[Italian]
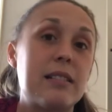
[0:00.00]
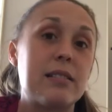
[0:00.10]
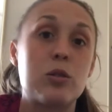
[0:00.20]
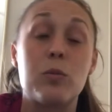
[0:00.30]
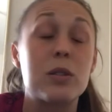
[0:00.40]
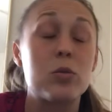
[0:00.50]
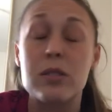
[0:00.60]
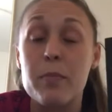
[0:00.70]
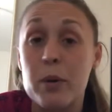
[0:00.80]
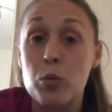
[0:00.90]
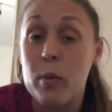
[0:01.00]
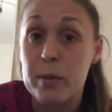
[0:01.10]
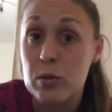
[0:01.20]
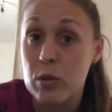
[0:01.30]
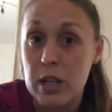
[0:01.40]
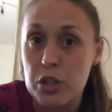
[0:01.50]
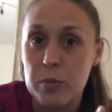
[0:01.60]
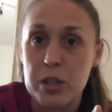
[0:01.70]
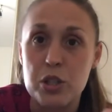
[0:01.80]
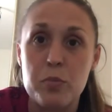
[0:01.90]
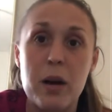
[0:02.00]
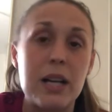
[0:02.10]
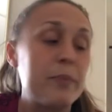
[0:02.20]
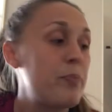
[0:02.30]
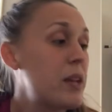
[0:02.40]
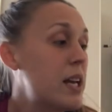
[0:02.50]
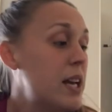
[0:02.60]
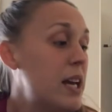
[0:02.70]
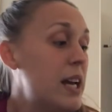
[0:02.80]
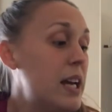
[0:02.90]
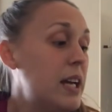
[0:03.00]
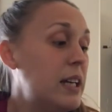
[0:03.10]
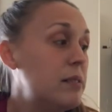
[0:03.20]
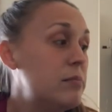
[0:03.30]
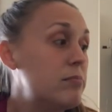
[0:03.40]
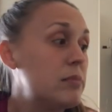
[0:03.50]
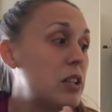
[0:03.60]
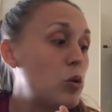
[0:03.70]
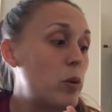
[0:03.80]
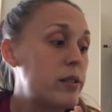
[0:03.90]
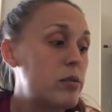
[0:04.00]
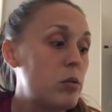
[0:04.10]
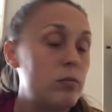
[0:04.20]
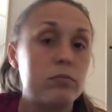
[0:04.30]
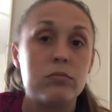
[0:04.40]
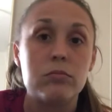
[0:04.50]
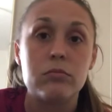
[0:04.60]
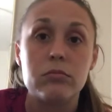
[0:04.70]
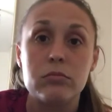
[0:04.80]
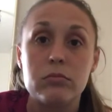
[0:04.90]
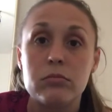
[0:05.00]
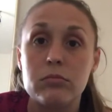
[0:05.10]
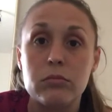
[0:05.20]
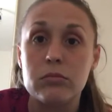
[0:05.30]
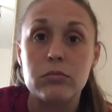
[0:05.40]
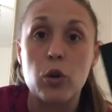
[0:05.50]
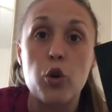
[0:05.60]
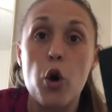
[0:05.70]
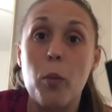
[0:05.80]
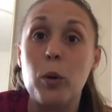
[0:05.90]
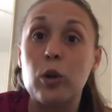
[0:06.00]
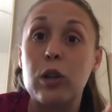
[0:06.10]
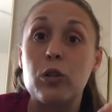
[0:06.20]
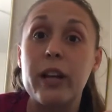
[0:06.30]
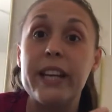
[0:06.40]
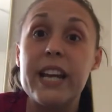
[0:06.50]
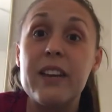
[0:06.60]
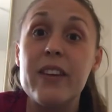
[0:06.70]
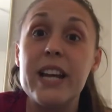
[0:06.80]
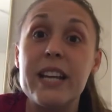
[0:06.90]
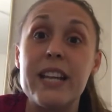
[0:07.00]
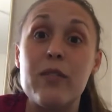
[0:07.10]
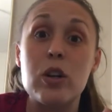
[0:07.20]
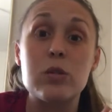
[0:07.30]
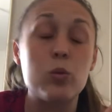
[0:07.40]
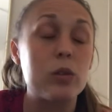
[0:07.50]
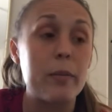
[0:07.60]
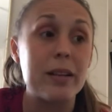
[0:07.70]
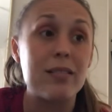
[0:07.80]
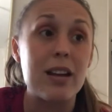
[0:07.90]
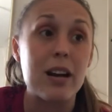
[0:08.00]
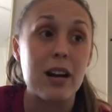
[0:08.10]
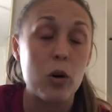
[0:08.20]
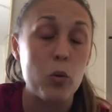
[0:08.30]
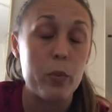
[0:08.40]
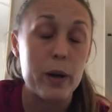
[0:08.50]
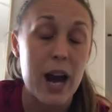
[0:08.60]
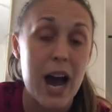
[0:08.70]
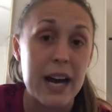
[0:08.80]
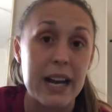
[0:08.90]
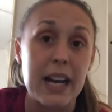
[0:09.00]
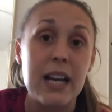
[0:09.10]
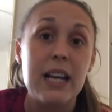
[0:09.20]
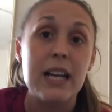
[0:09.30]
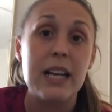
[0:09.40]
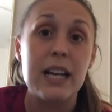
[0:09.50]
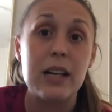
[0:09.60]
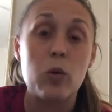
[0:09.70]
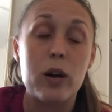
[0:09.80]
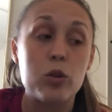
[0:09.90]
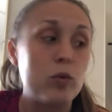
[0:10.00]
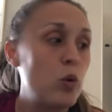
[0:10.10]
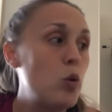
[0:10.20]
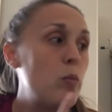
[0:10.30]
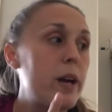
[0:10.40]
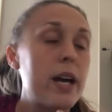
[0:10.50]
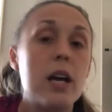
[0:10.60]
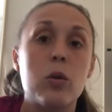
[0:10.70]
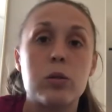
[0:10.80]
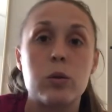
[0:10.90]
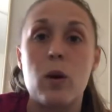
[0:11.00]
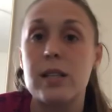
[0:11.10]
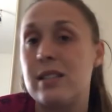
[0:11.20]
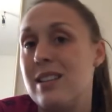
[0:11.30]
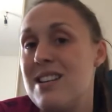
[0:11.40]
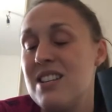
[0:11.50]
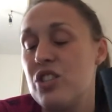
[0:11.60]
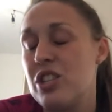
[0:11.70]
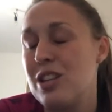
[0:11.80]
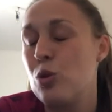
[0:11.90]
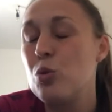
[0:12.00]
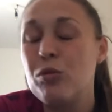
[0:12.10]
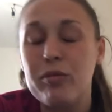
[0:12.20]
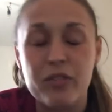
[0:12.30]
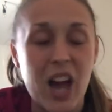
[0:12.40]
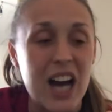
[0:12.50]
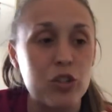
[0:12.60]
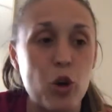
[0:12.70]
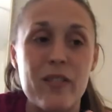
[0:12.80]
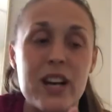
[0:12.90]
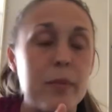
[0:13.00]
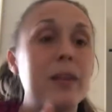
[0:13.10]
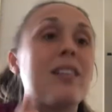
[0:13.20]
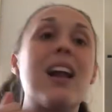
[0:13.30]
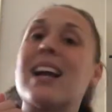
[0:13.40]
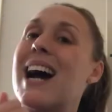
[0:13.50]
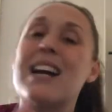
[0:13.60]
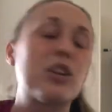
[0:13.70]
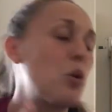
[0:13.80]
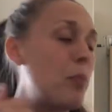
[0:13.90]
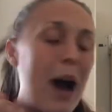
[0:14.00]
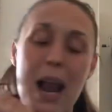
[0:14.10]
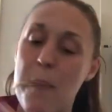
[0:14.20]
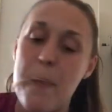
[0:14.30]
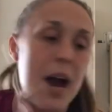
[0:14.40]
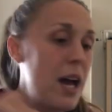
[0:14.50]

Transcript: insomma sono sempre due personaggi principali. Detto questo, non ho molto altro da dirvi, devo assolutamente recuperare eh, il quarto volume, questo qua si legge d'un fiato, è veramente al cardiopalma,